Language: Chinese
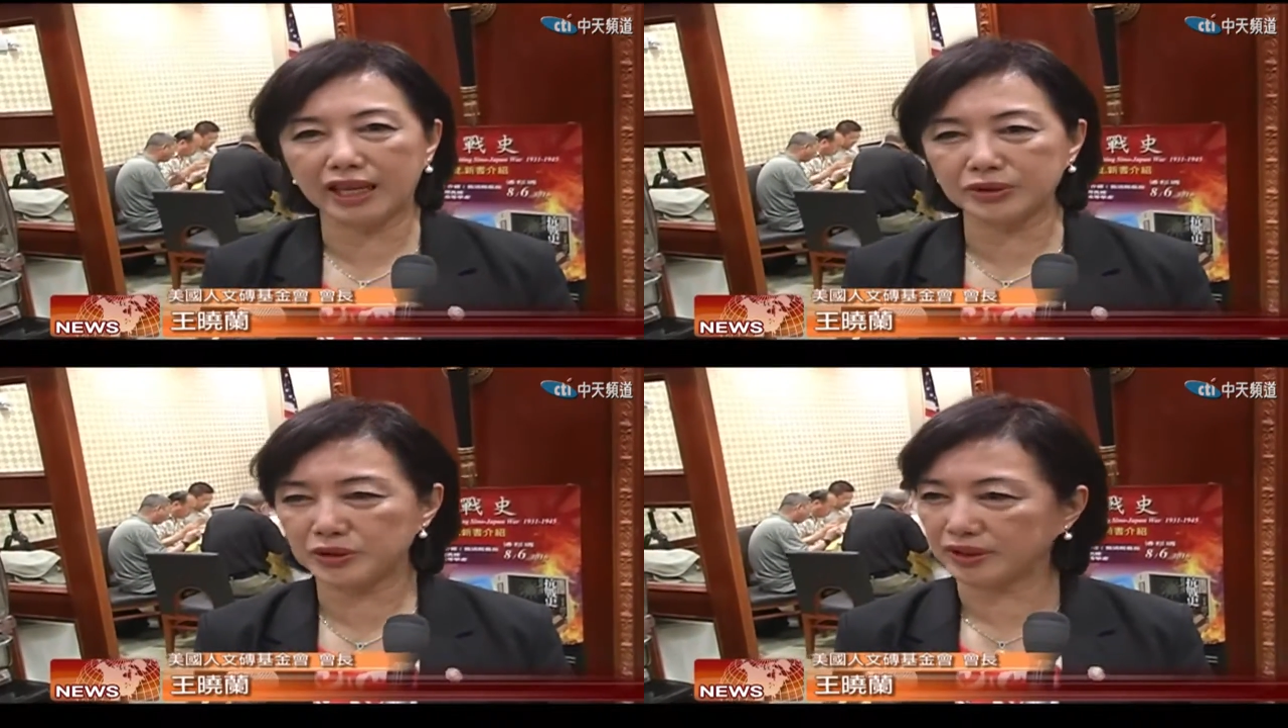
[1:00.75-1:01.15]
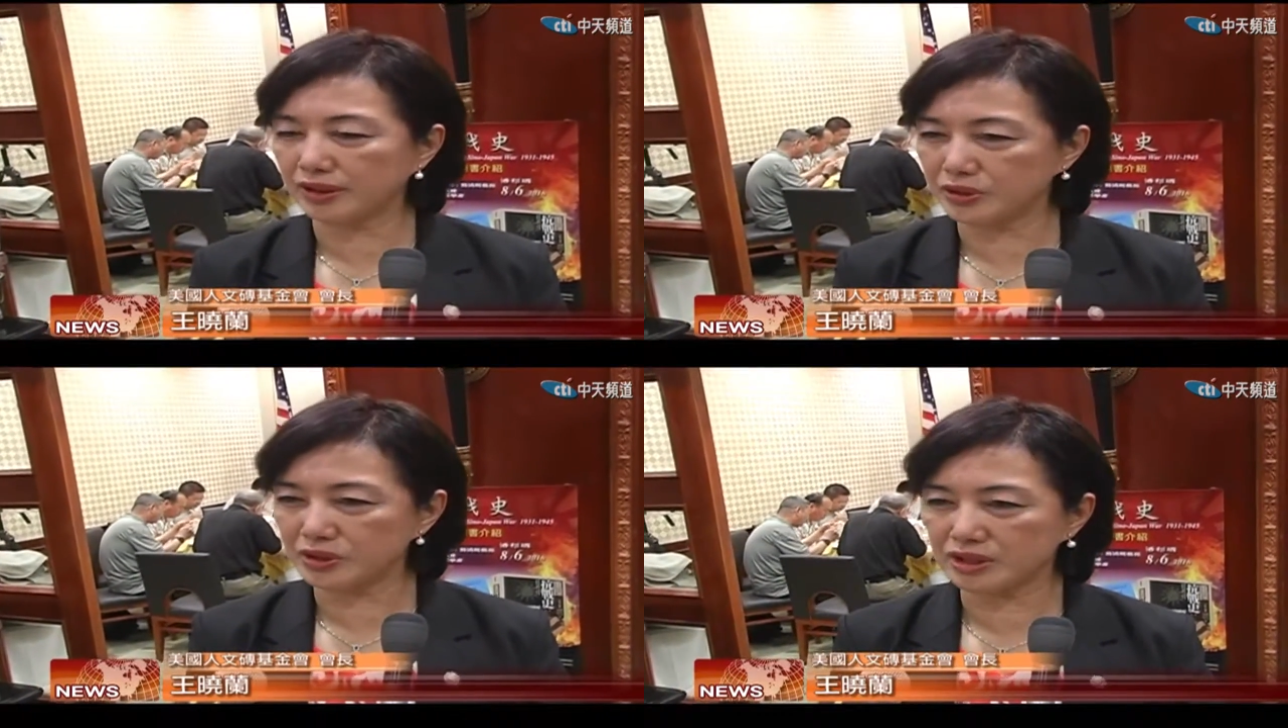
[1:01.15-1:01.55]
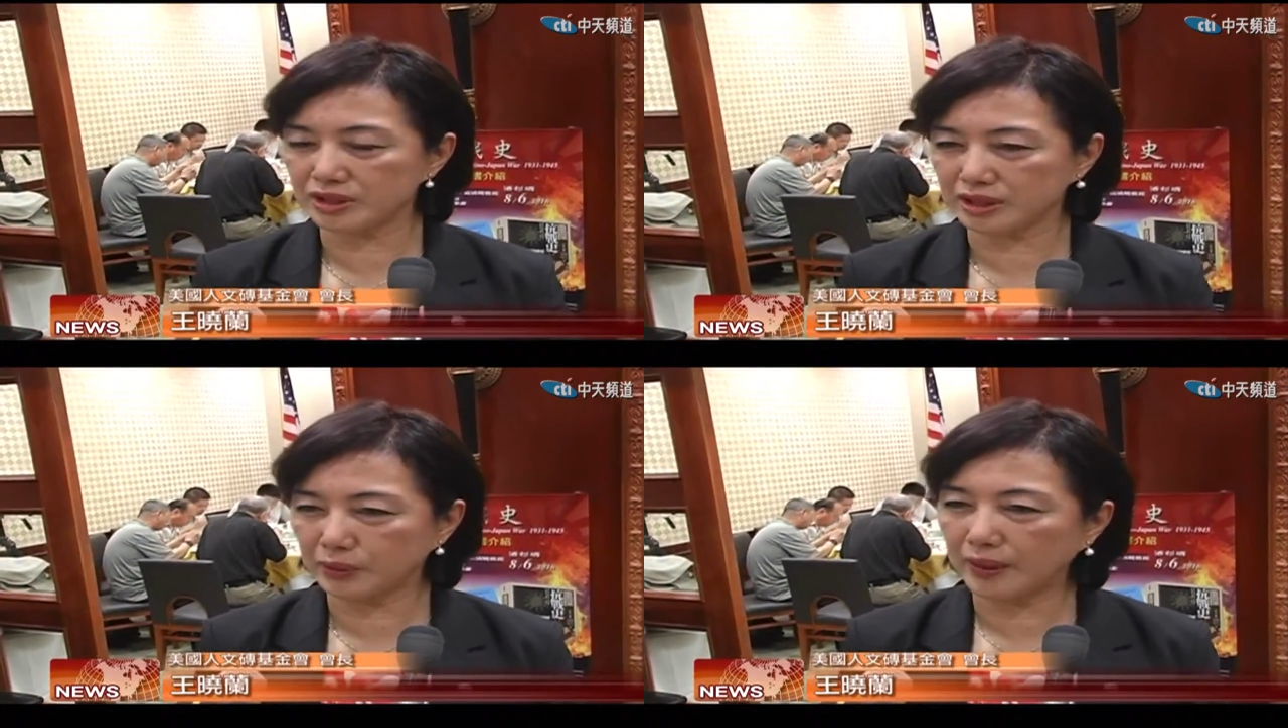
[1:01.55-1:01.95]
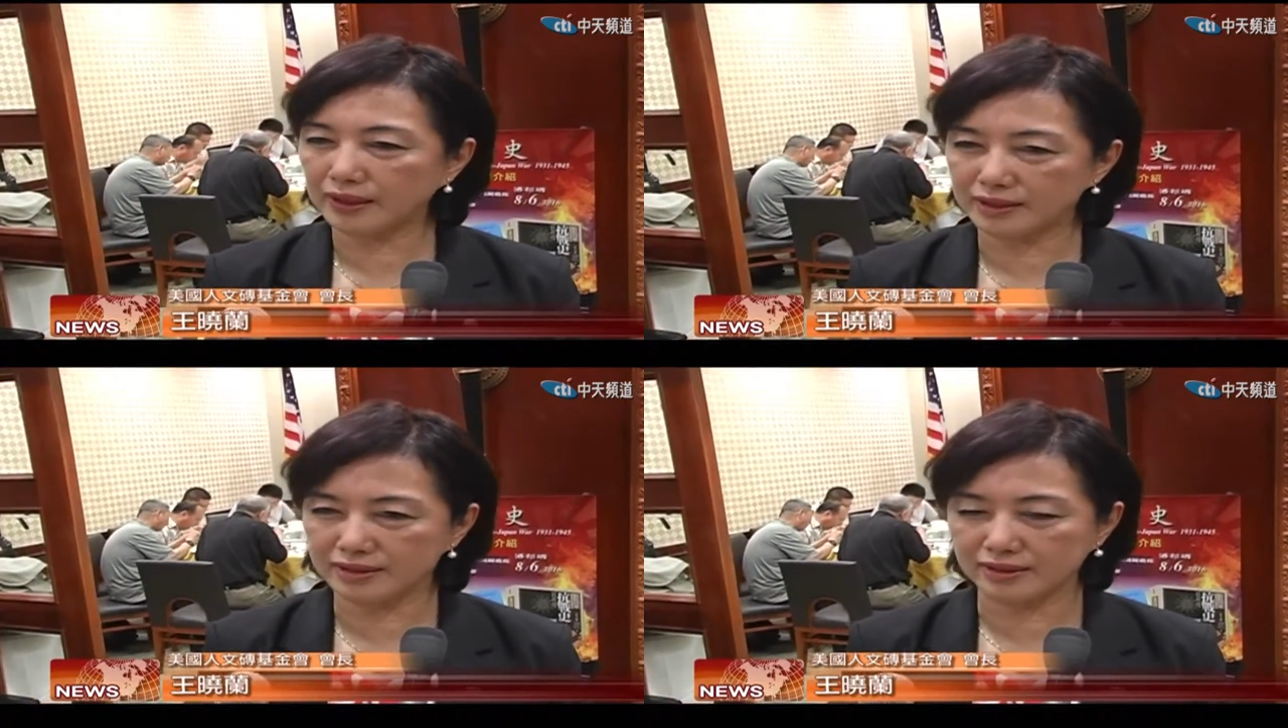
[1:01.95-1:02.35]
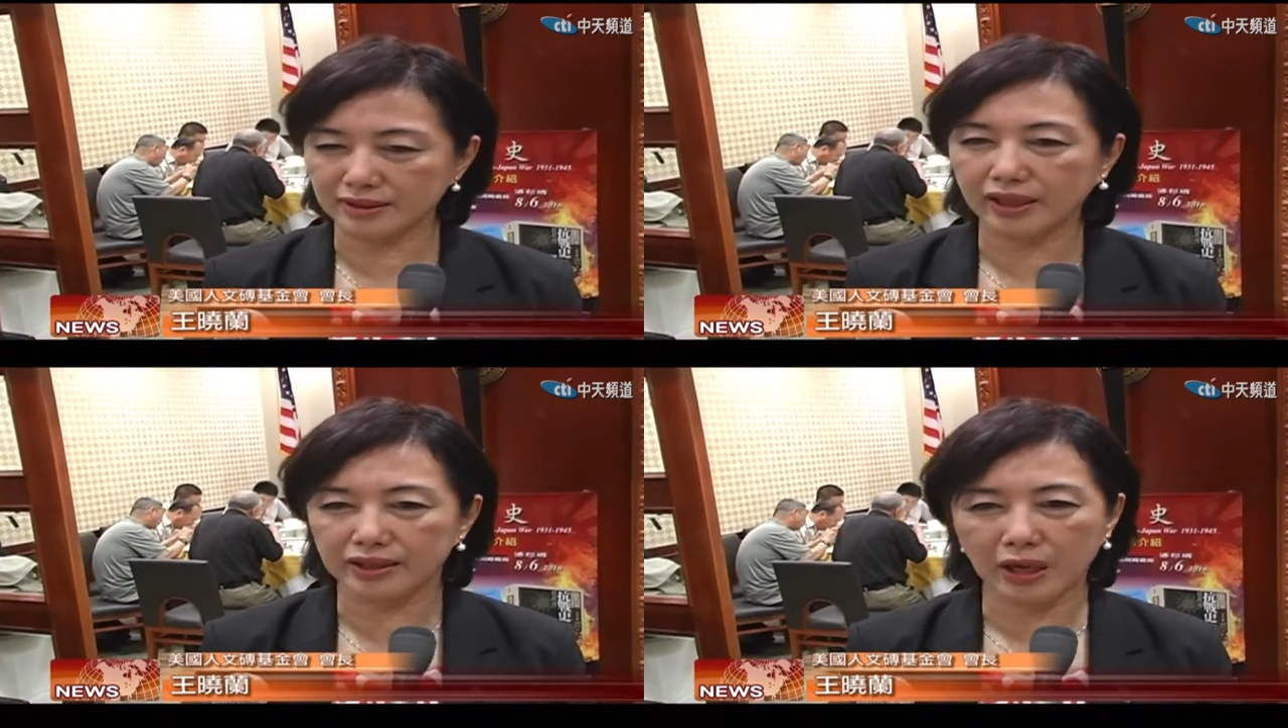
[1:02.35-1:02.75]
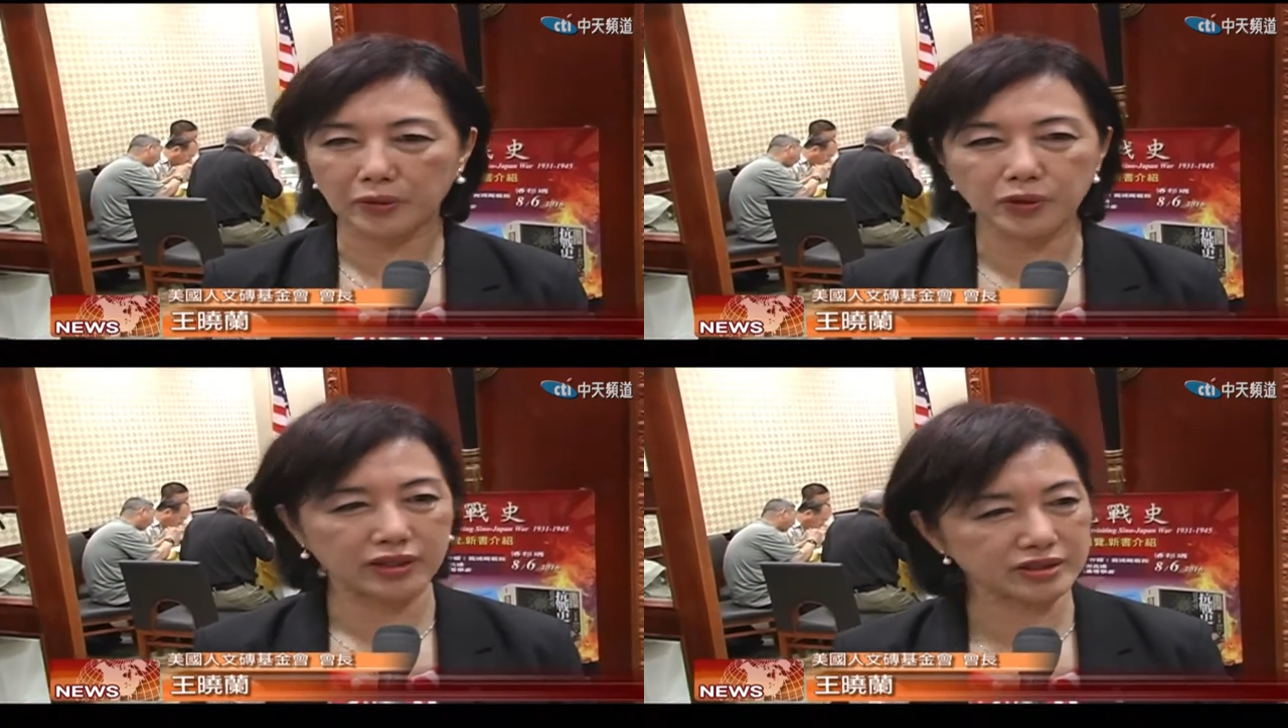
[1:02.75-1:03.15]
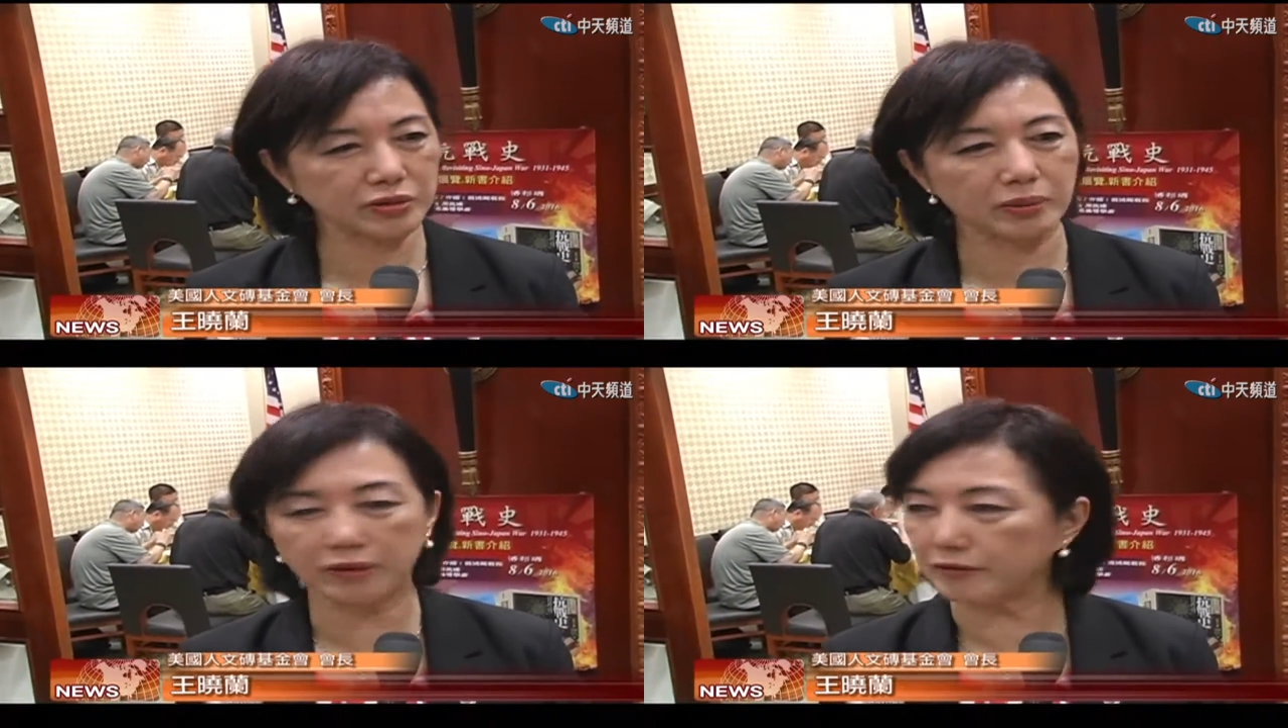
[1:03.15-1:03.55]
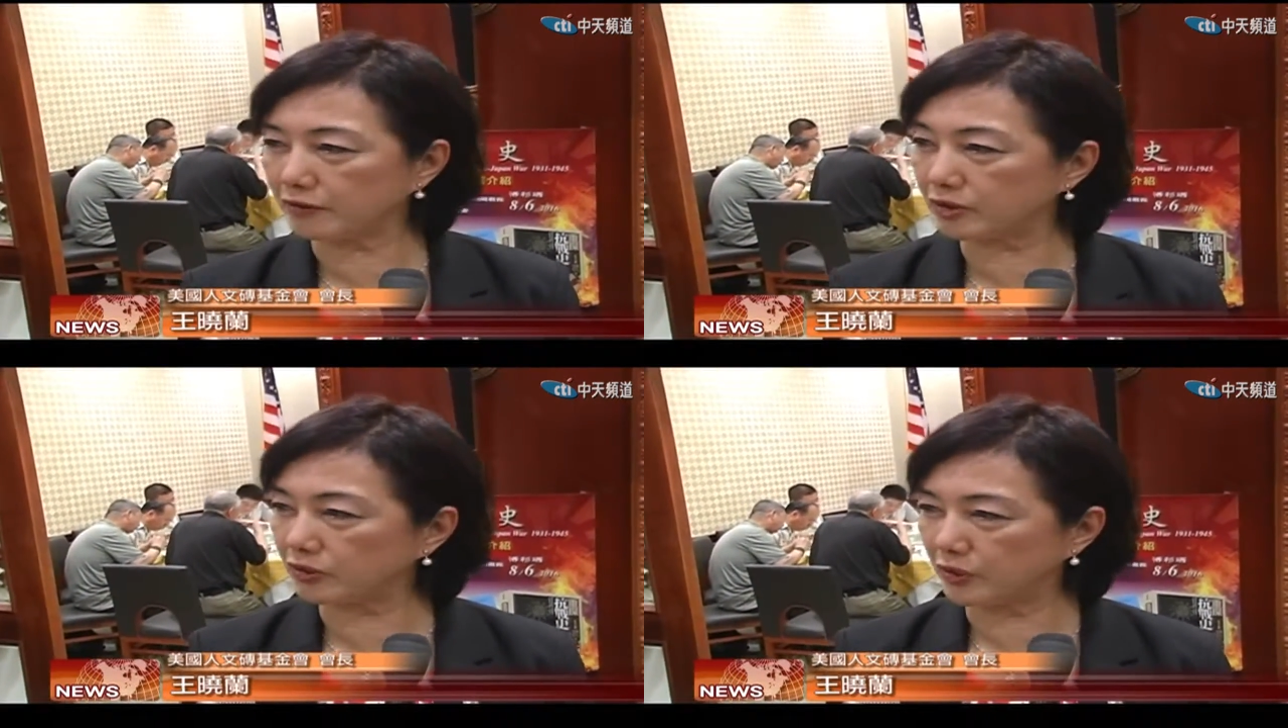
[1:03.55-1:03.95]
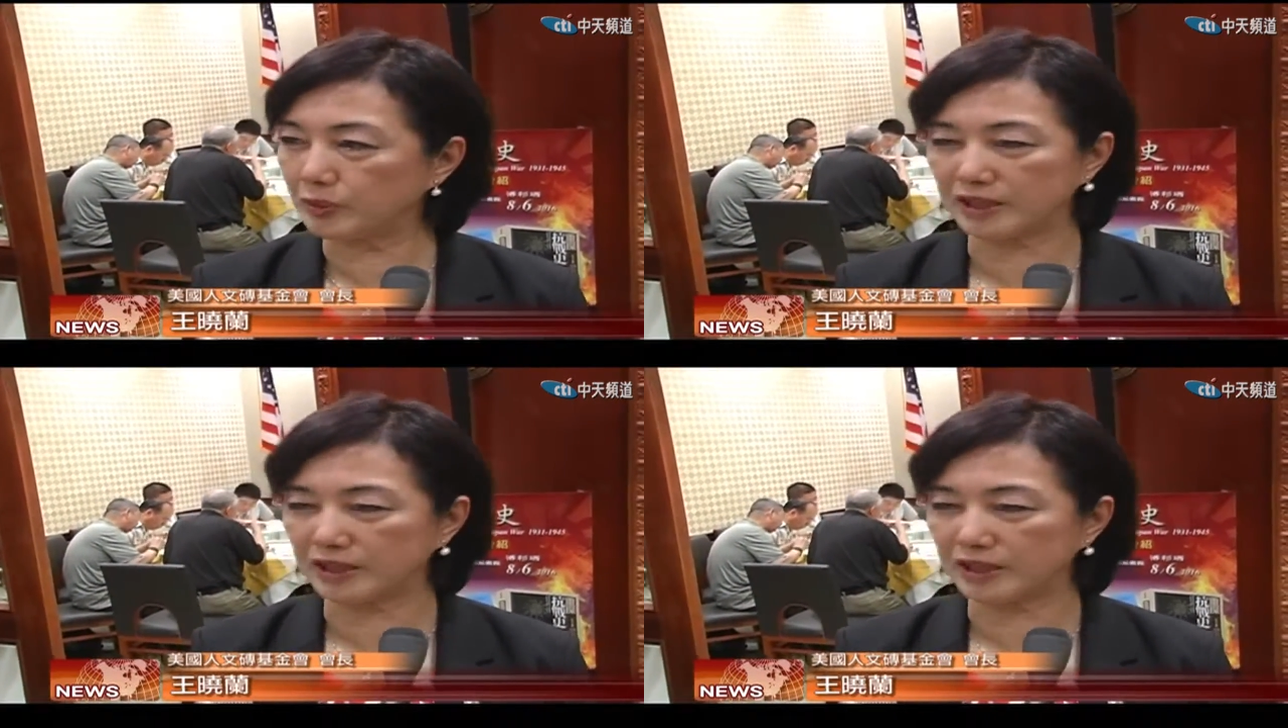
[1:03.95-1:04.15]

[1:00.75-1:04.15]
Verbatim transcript: 来觉得就是这段历史是很遥远，是我们父父